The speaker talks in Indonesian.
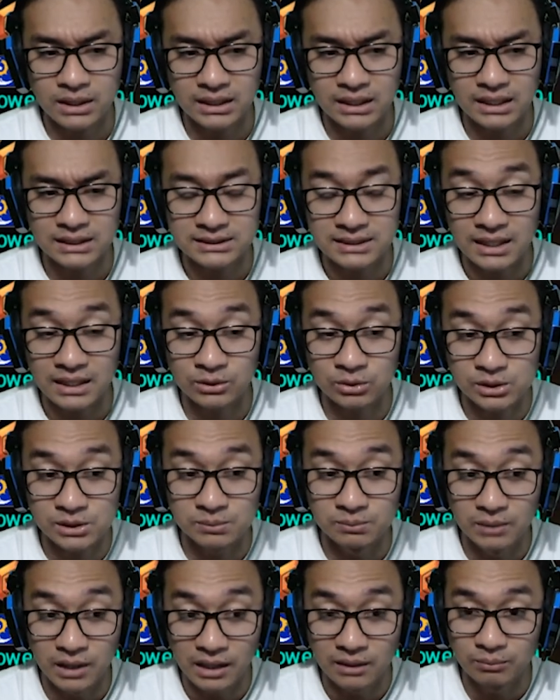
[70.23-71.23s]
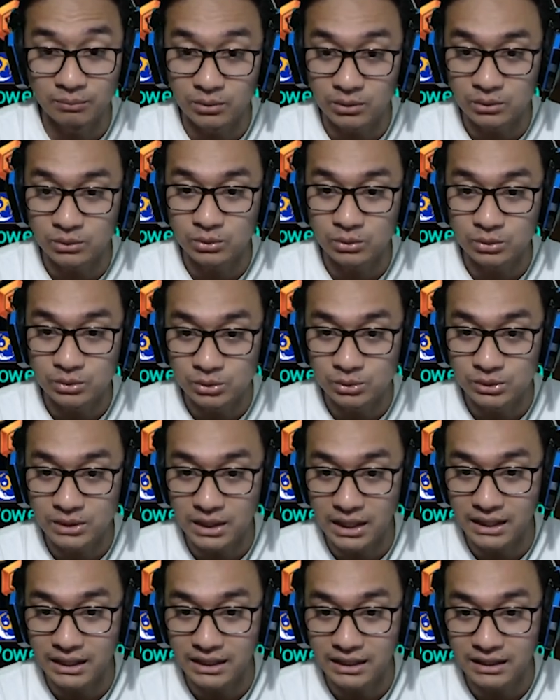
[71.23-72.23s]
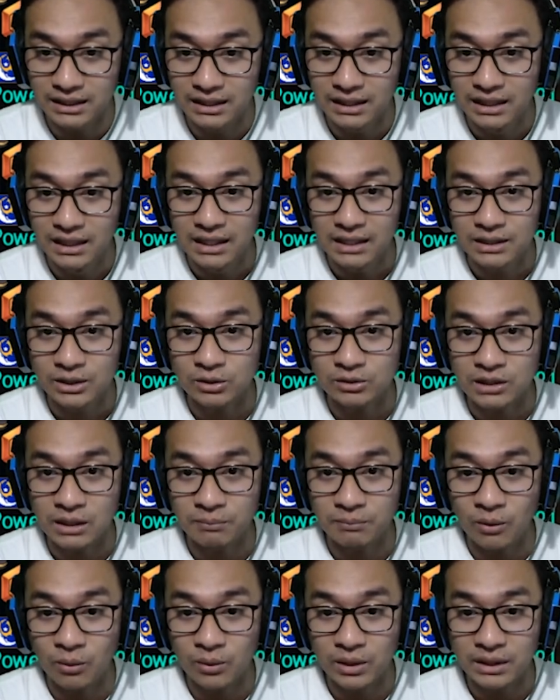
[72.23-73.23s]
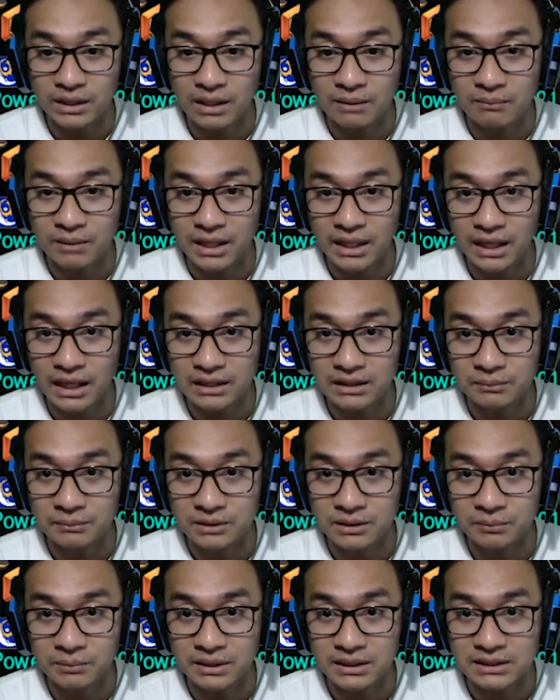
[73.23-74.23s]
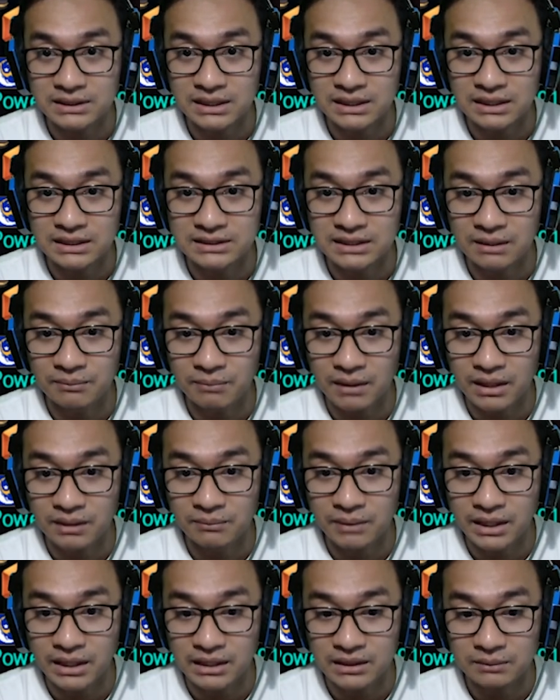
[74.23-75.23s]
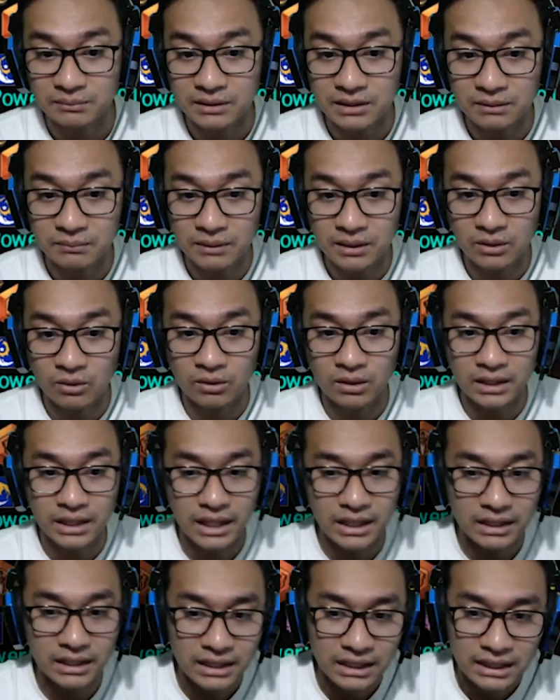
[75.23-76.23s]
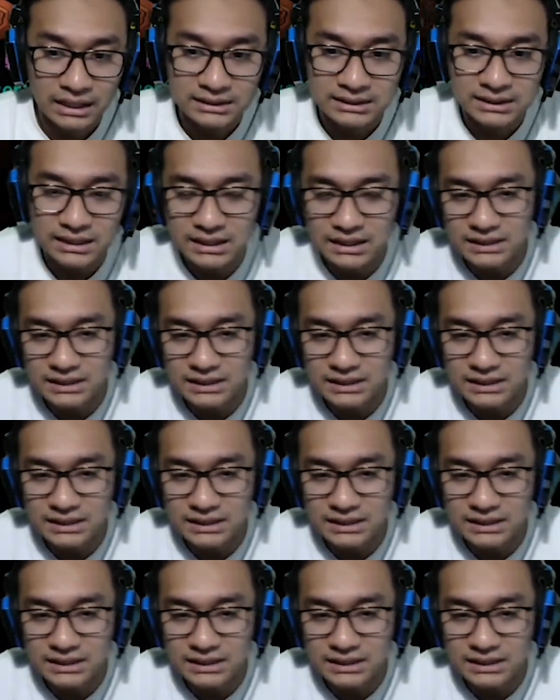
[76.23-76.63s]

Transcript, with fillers: adalah 197 dan ini total powernya mereka, teman-teman. Kita sekitar aja yang paling banyak, teman-teman. Oke. Okay. Jadi